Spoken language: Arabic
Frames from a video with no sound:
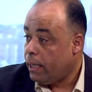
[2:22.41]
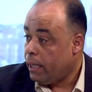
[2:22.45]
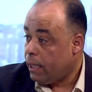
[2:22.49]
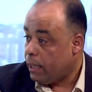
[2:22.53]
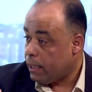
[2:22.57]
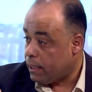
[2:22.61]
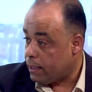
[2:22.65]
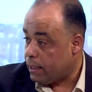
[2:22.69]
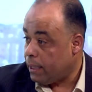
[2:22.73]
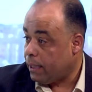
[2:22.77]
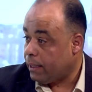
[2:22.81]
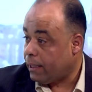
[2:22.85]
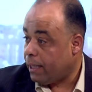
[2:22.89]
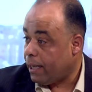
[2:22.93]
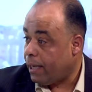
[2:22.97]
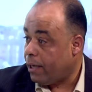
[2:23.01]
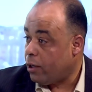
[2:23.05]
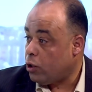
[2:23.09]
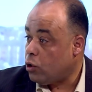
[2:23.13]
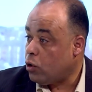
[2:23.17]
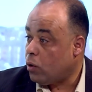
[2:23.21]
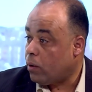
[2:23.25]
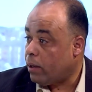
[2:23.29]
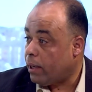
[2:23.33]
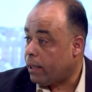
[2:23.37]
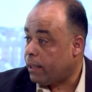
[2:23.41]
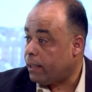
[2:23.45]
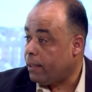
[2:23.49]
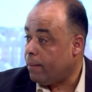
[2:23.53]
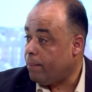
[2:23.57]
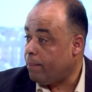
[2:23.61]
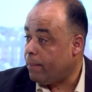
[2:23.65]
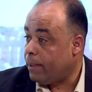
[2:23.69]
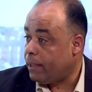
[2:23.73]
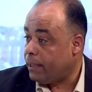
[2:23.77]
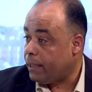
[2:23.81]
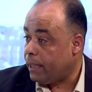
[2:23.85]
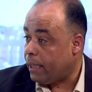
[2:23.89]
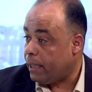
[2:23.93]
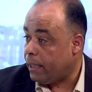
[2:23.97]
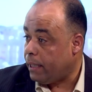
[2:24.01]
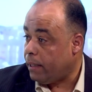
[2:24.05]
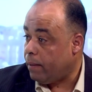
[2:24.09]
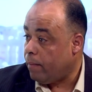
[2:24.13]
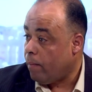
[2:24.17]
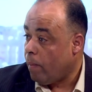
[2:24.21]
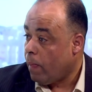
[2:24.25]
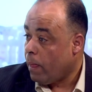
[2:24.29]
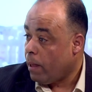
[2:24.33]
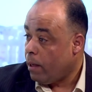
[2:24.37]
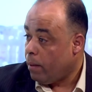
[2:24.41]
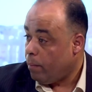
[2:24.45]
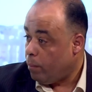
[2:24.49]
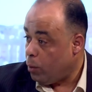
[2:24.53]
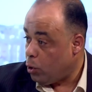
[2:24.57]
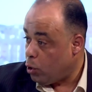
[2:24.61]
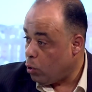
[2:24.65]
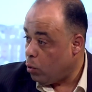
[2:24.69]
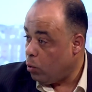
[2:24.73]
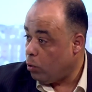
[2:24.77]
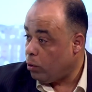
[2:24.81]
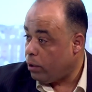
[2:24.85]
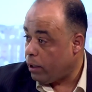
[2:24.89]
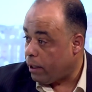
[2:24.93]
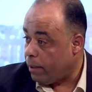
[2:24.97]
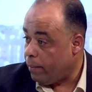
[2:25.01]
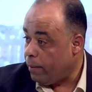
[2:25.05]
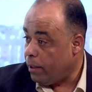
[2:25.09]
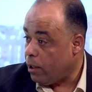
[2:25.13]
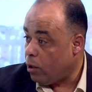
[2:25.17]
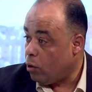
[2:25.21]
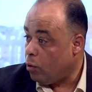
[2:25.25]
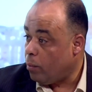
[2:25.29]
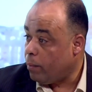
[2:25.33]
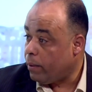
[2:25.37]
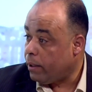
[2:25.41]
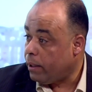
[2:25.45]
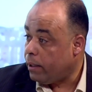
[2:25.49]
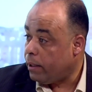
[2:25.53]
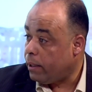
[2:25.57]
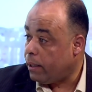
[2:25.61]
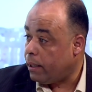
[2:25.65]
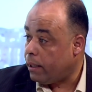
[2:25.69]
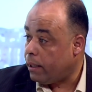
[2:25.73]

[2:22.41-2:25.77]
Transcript: السيطرة على الجوكر تمت يعني بجهود كبيرة ومن